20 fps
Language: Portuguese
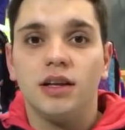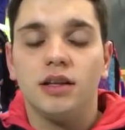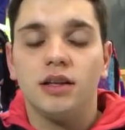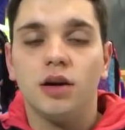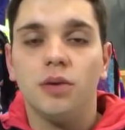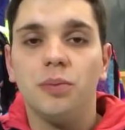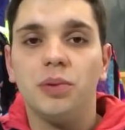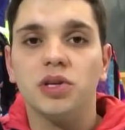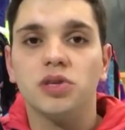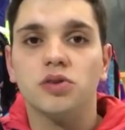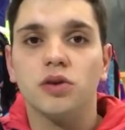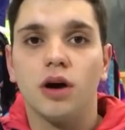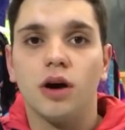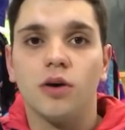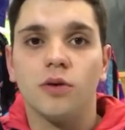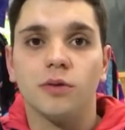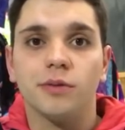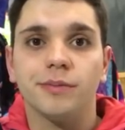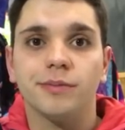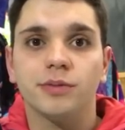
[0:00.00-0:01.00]
Então
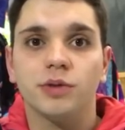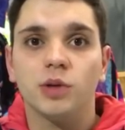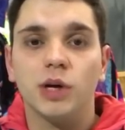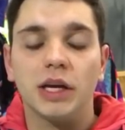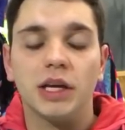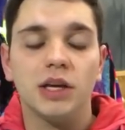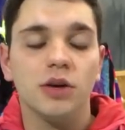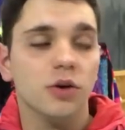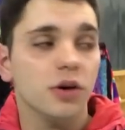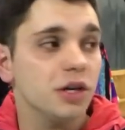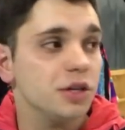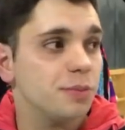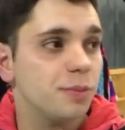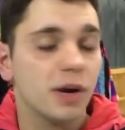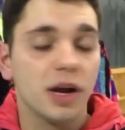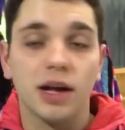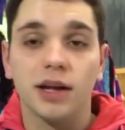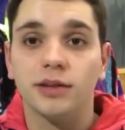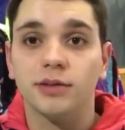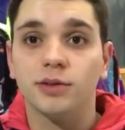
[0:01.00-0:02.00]
pessoal, estou aqui hoje
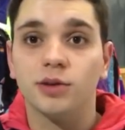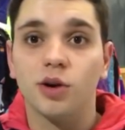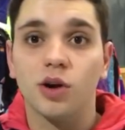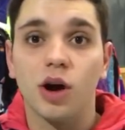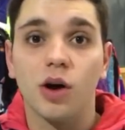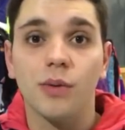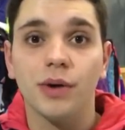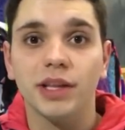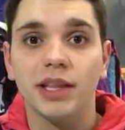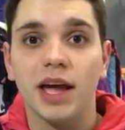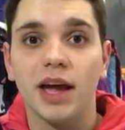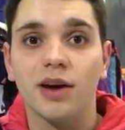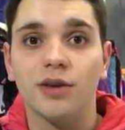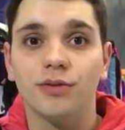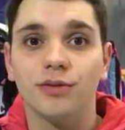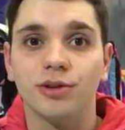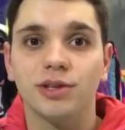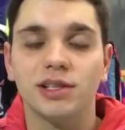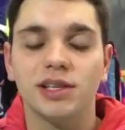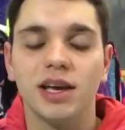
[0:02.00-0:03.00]
para trocar uma ideia
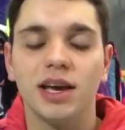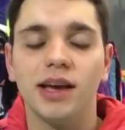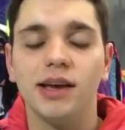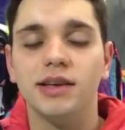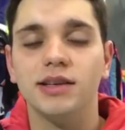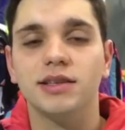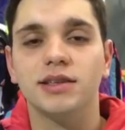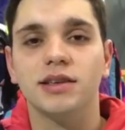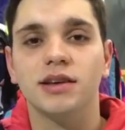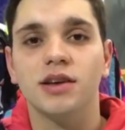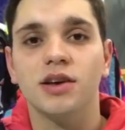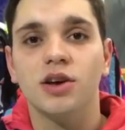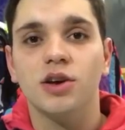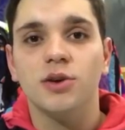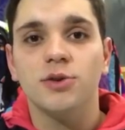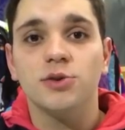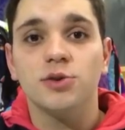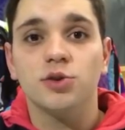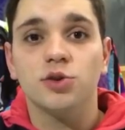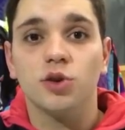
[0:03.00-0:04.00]
com vocês
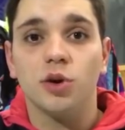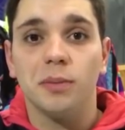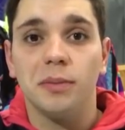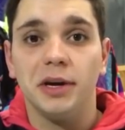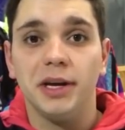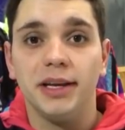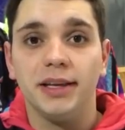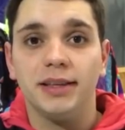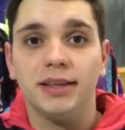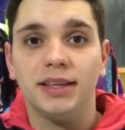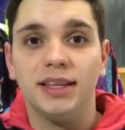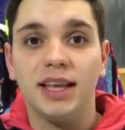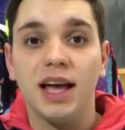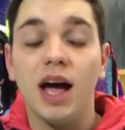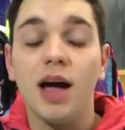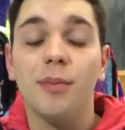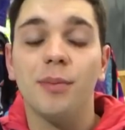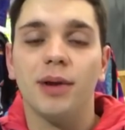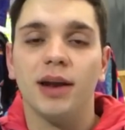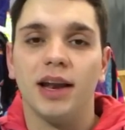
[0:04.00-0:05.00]
sobre
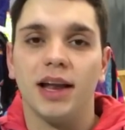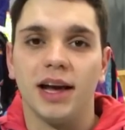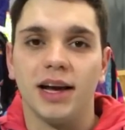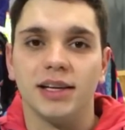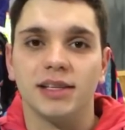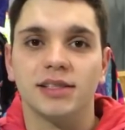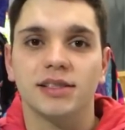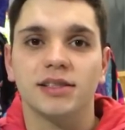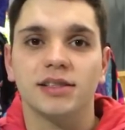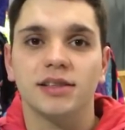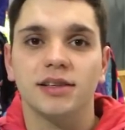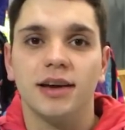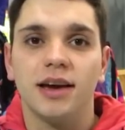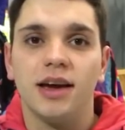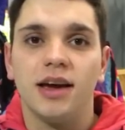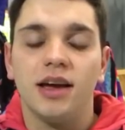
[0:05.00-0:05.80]
Tubless.